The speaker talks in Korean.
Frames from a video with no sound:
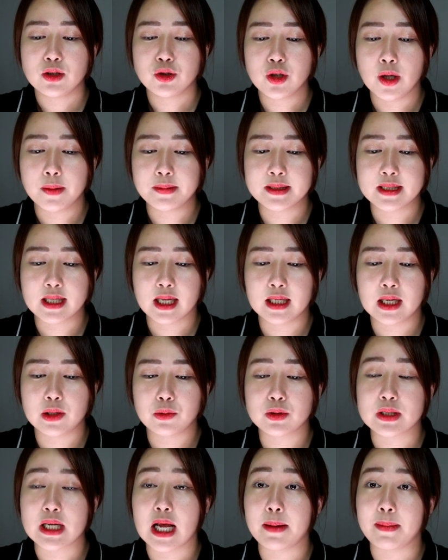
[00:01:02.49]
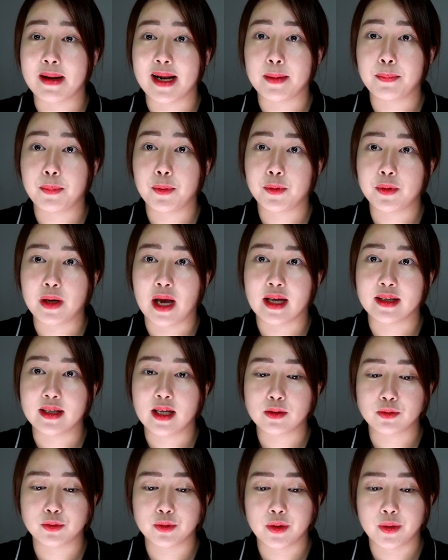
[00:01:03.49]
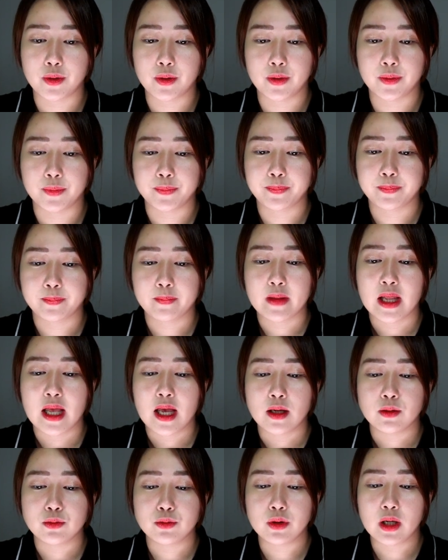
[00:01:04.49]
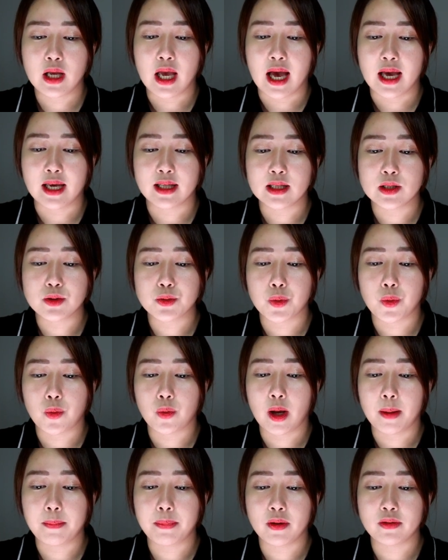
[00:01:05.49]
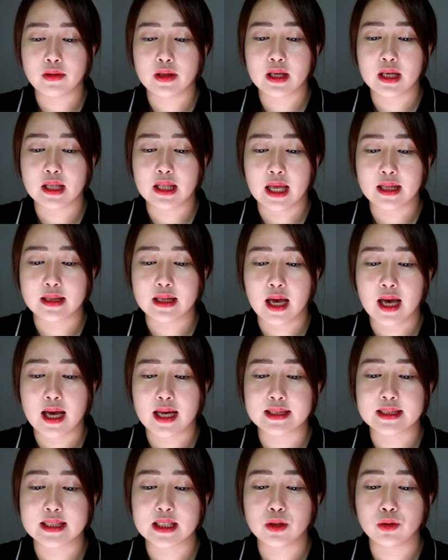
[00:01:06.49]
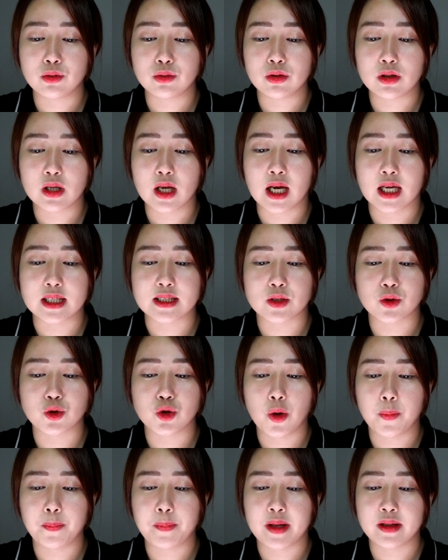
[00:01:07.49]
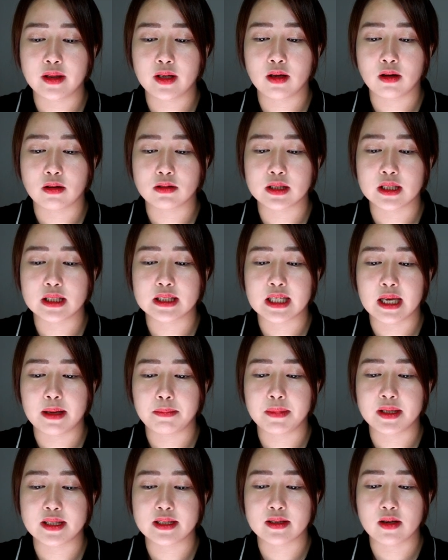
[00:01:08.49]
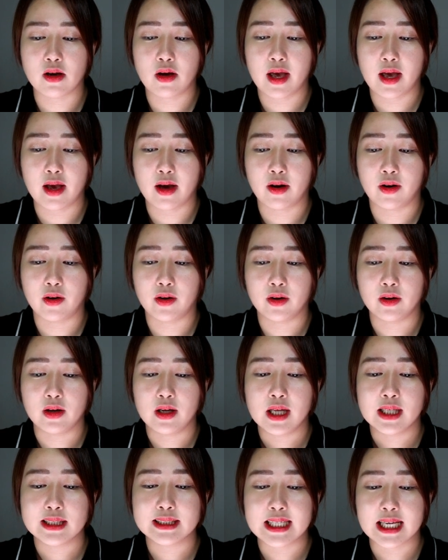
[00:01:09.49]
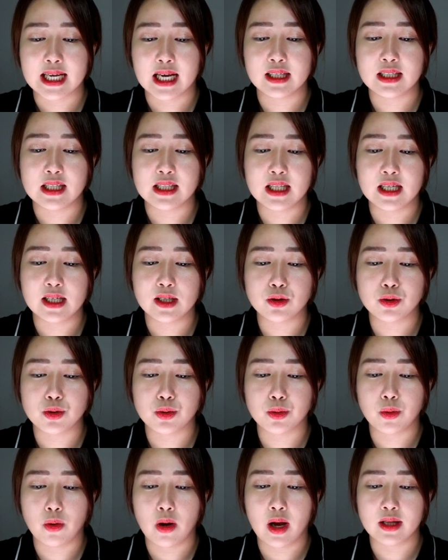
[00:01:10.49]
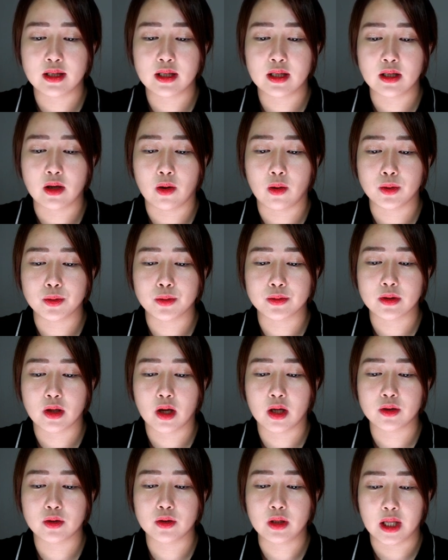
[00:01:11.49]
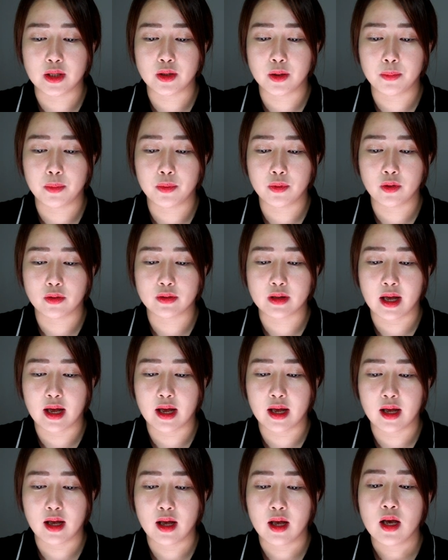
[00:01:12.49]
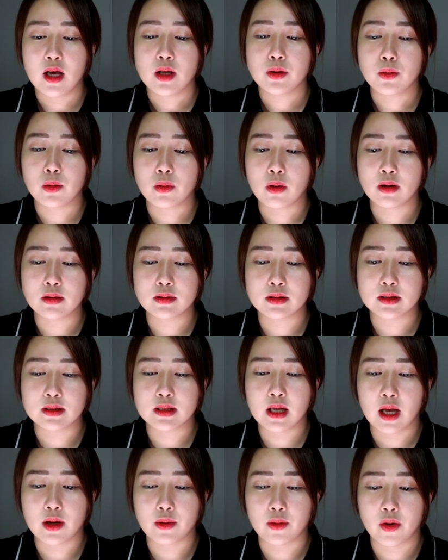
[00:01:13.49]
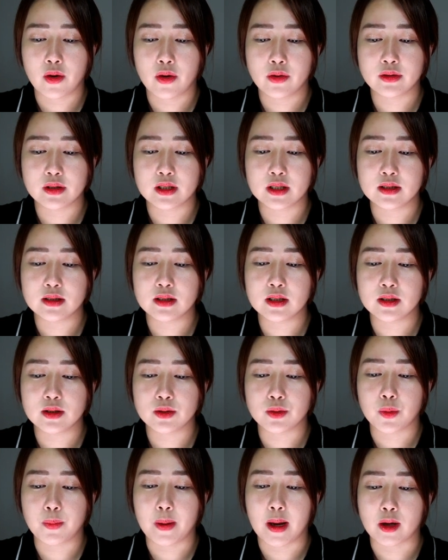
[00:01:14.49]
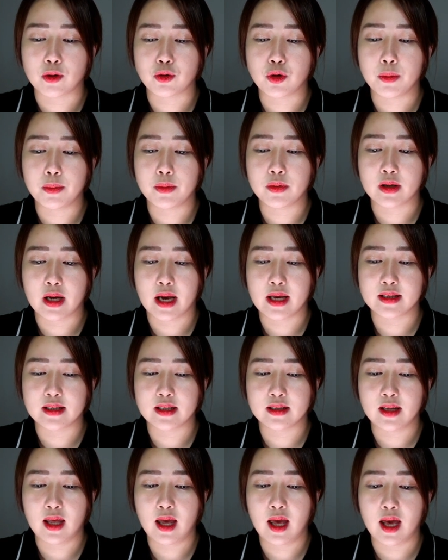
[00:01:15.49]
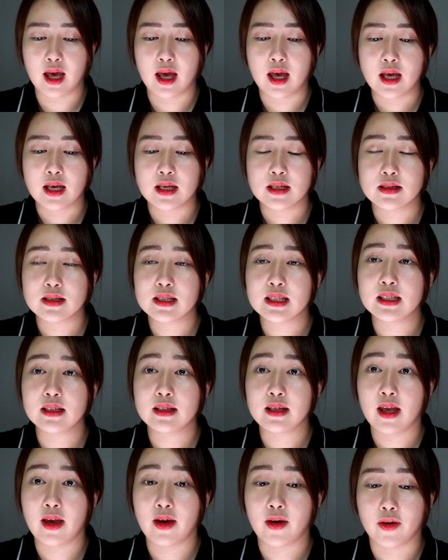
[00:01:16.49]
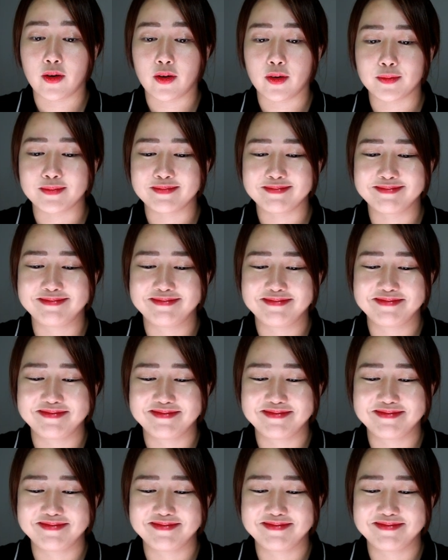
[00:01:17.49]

수업 시간에도 잘 발표를 안 하고요. 우리 아이는 조용한 편이긴 하나 친구들과 같이 수업받는 것을 재밌어 해요. 제가 리딩을 주로 하는 영어 도서관을 다녀보거나 토커스 학원 등등으로 바꿔볼까 했는데 싫대요.